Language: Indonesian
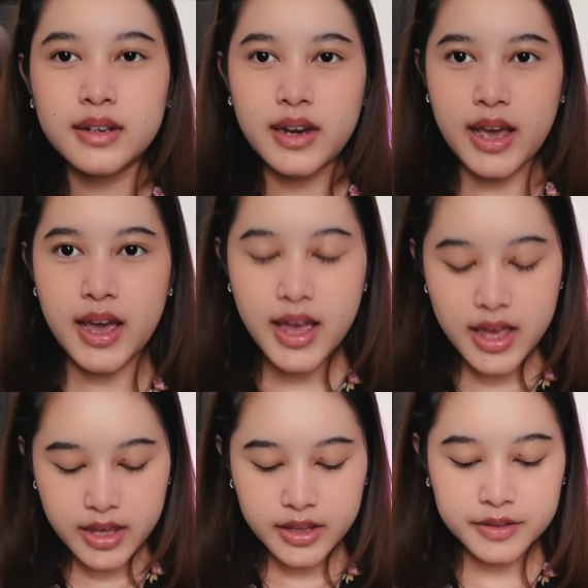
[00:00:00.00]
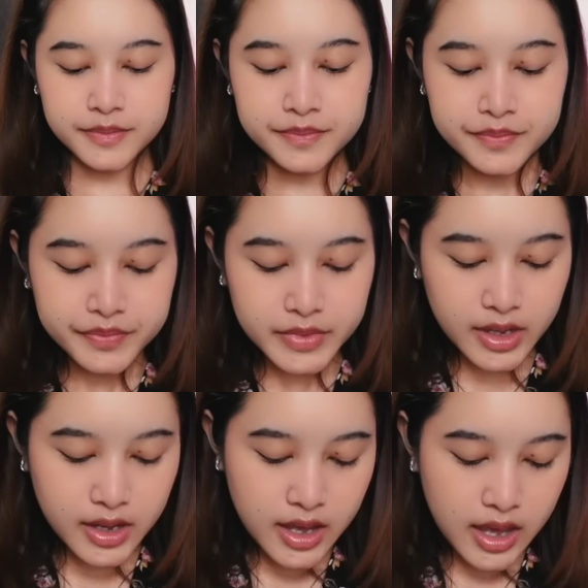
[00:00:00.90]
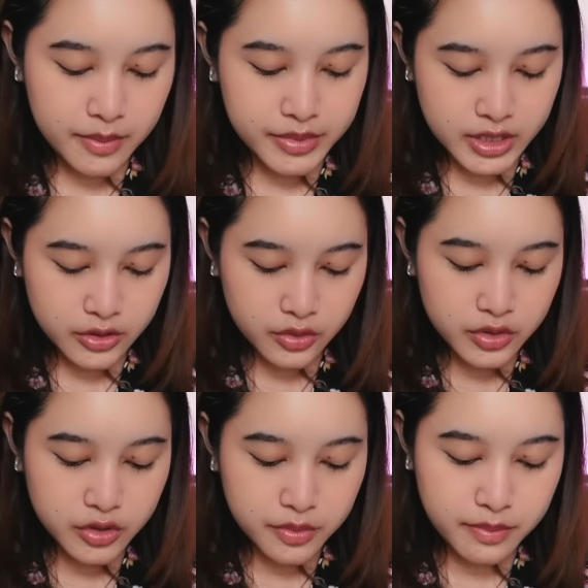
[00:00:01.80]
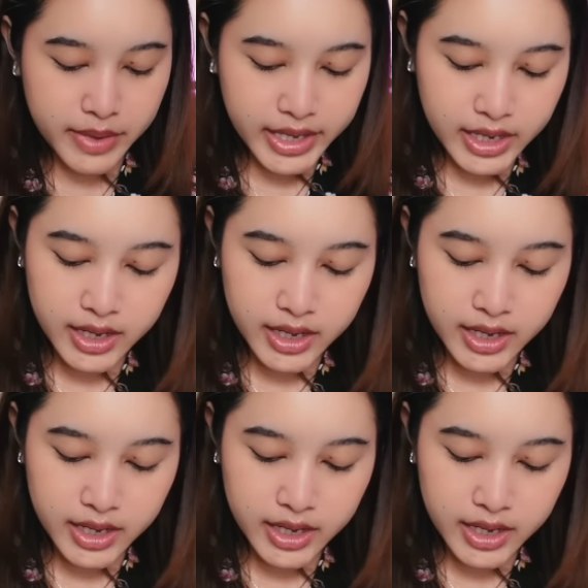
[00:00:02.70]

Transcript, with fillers: dah habis itu to make